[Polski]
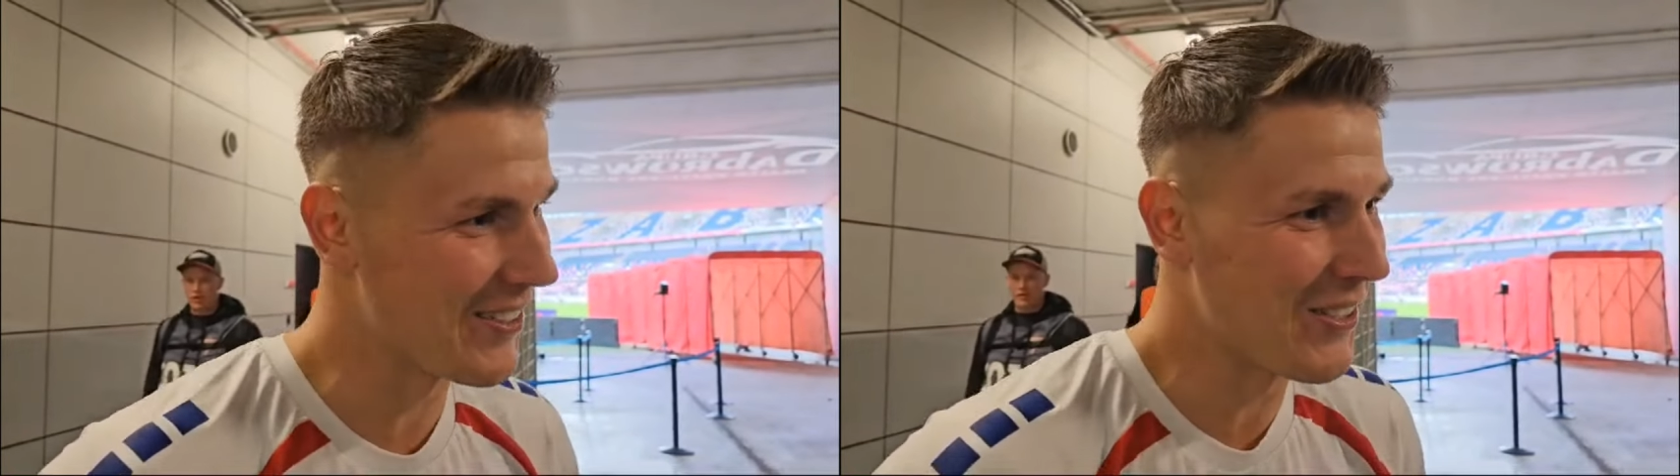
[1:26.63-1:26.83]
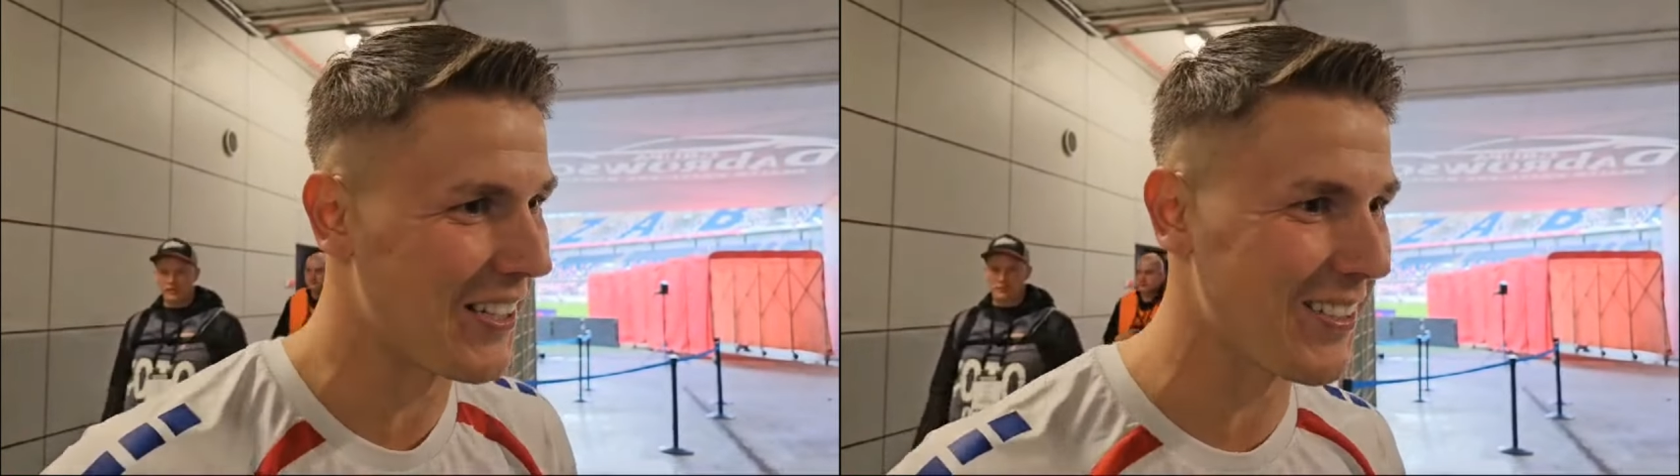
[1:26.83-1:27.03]

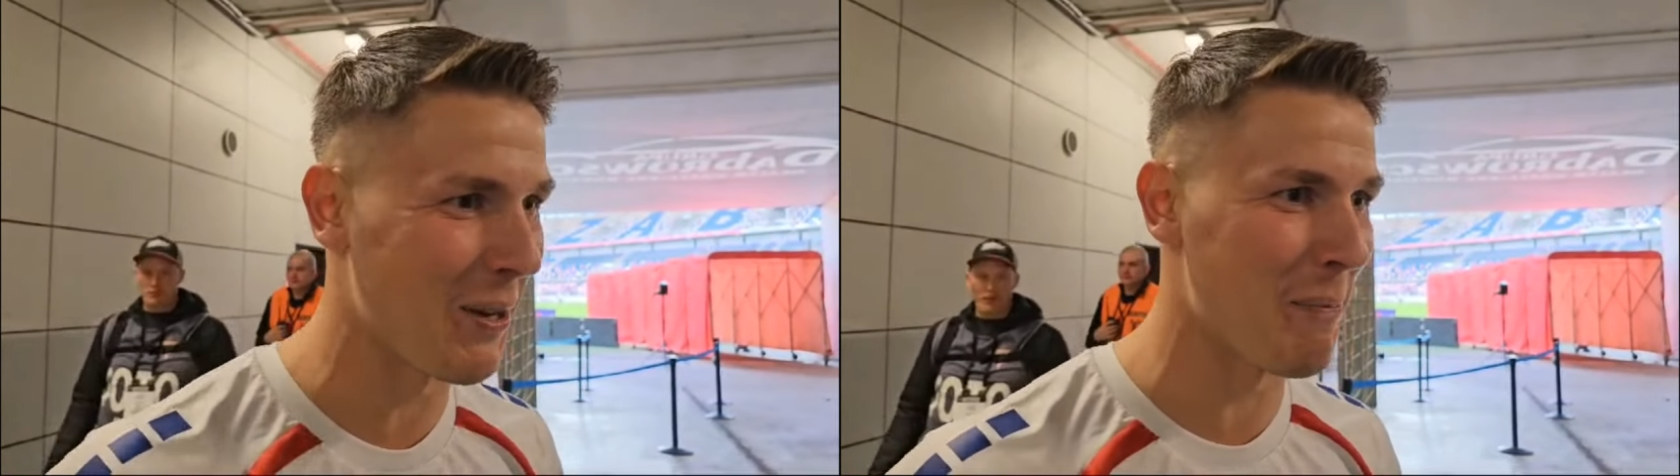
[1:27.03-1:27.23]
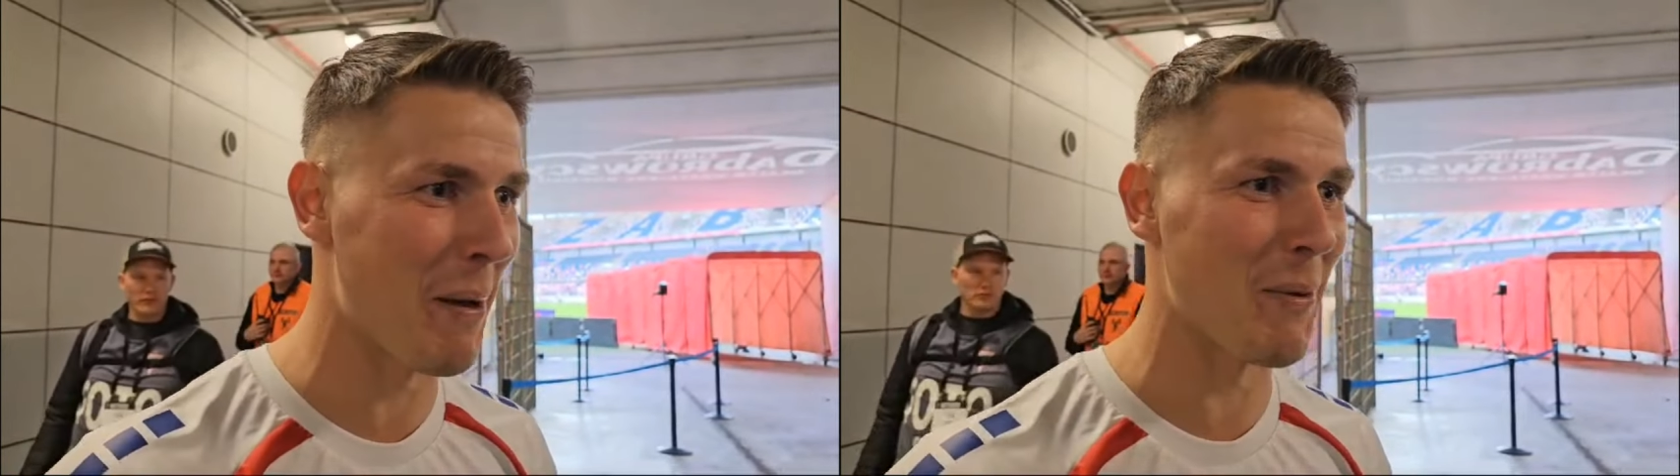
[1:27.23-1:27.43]
więc
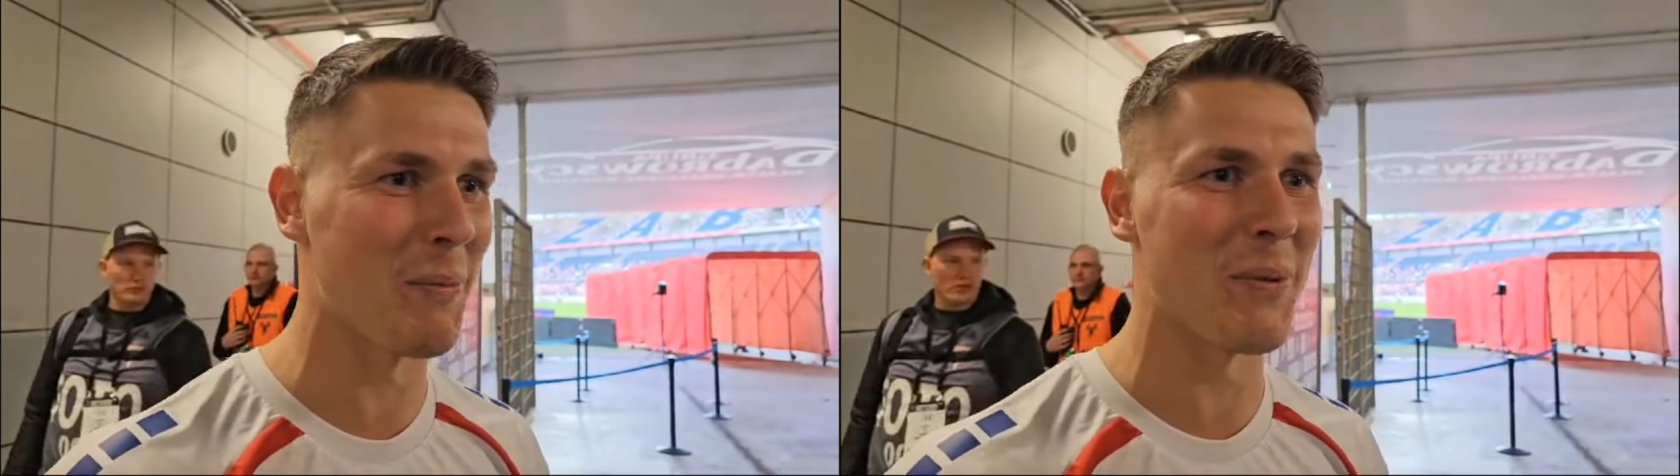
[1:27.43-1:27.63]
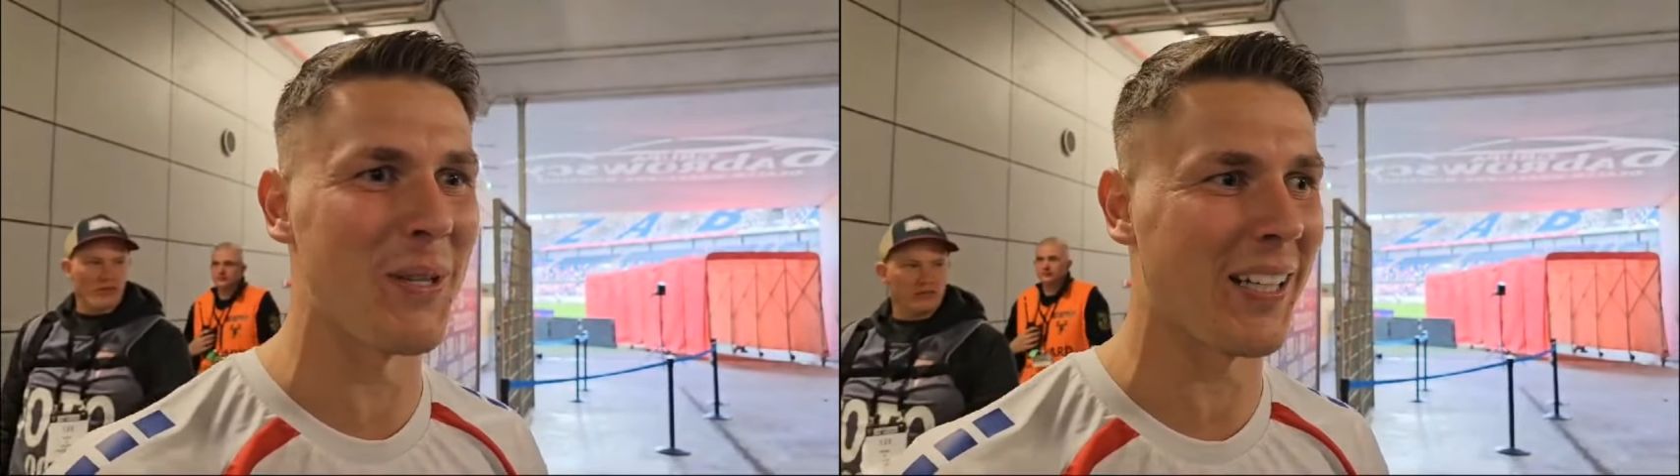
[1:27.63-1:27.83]
e,
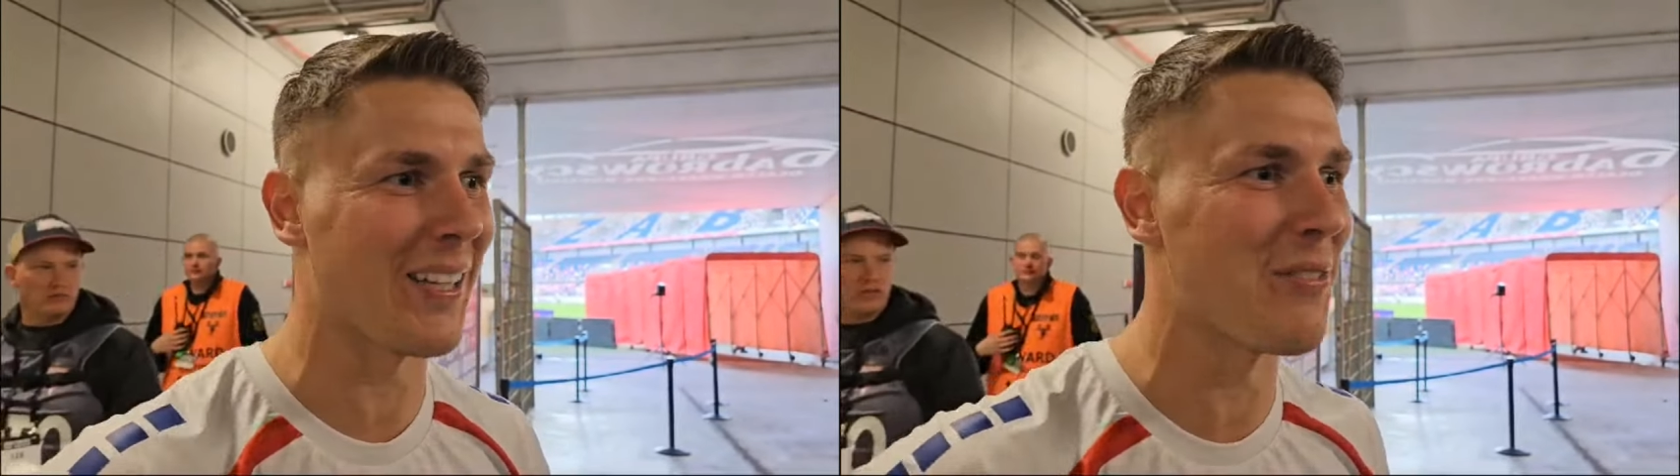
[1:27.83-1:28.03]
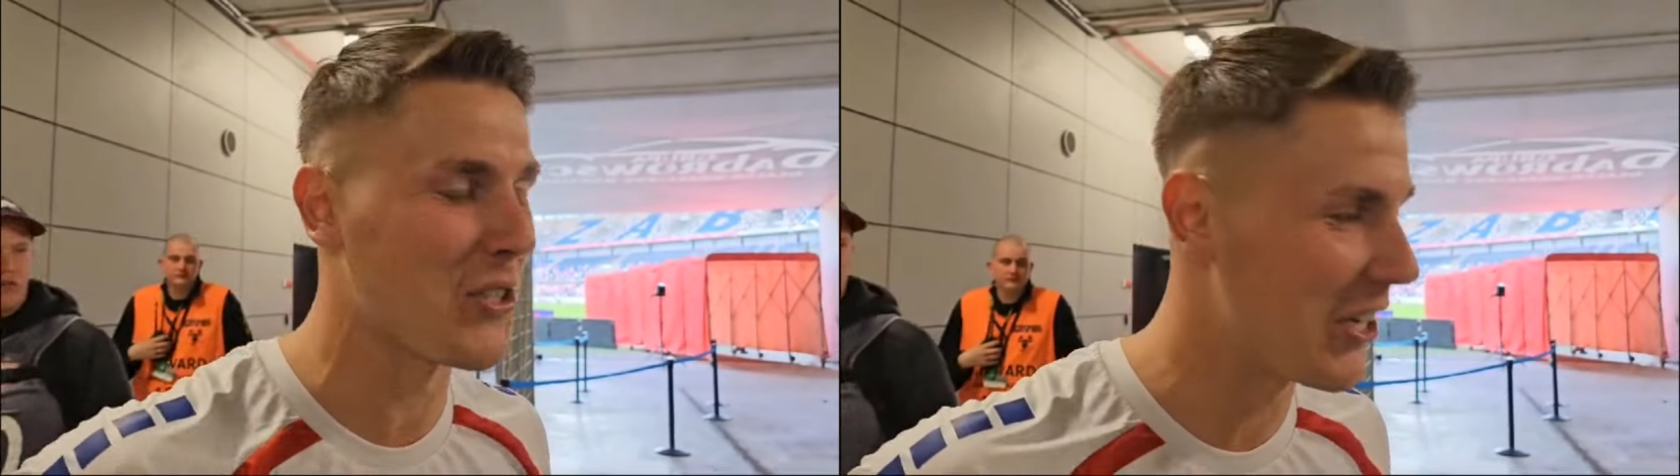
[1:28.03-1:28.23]
złapałem ją
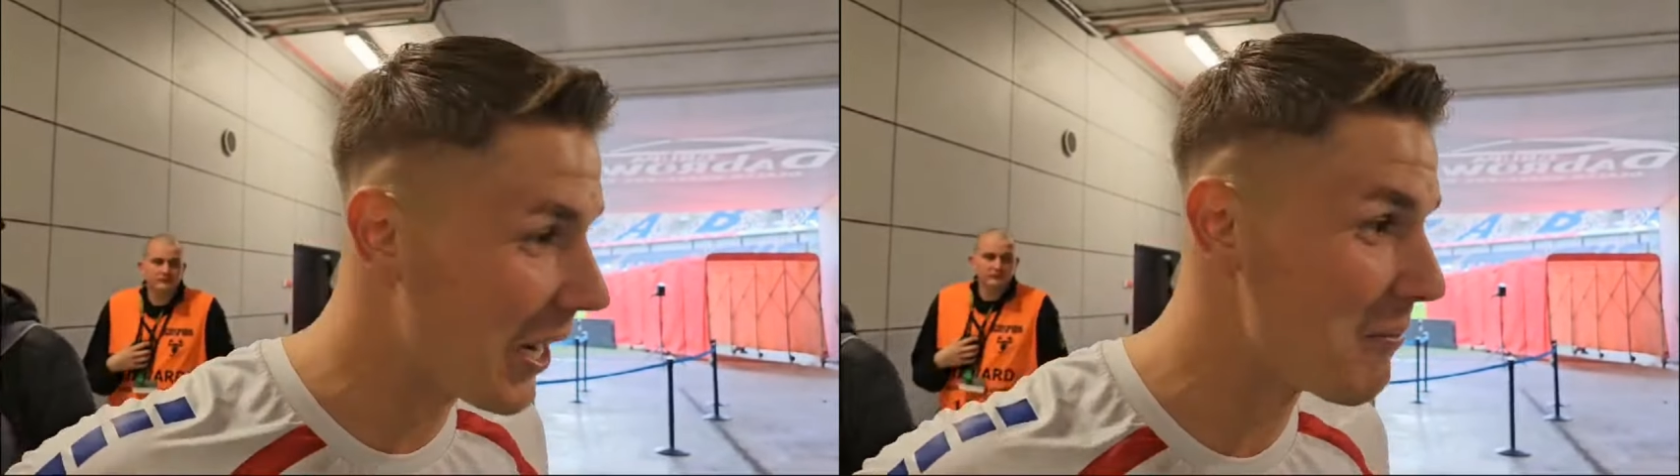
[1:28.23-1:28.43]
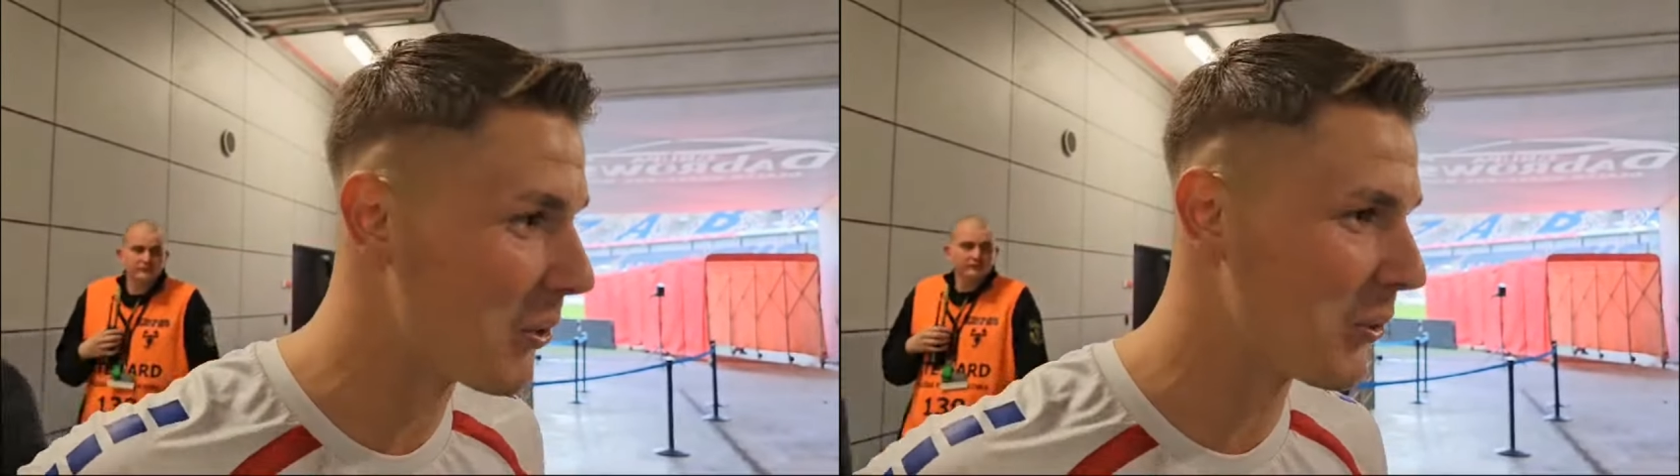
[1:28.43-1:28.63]
jak
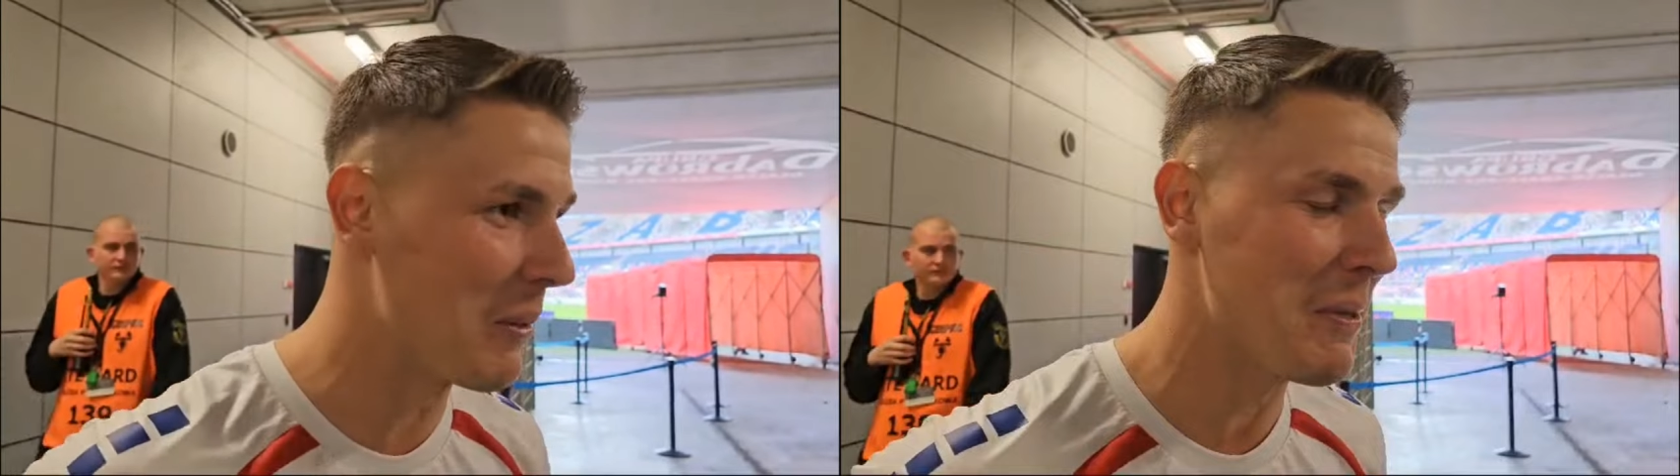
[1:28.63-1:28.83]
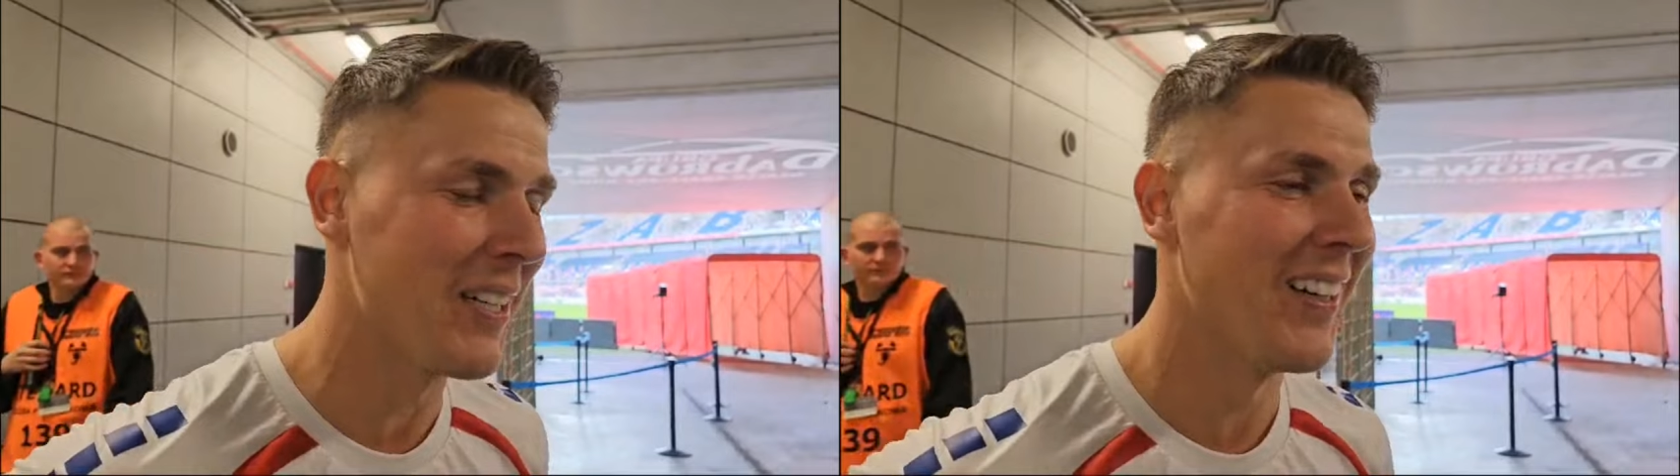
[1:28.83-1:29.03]
najwyżej ja
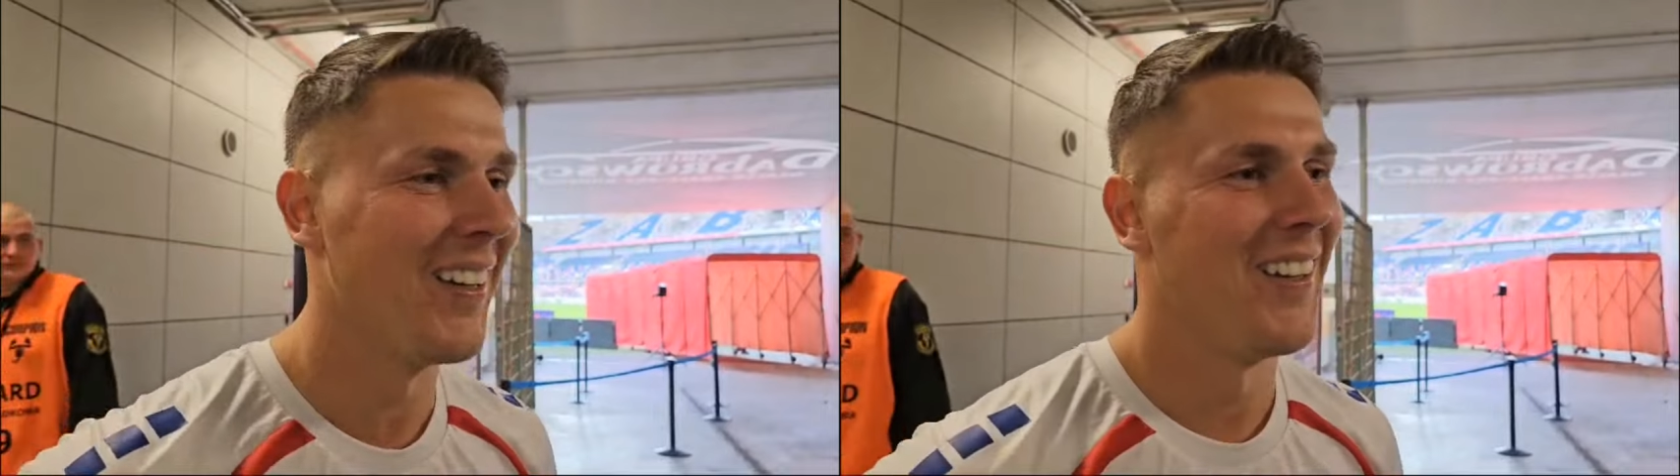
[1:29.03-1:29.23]
mogłem,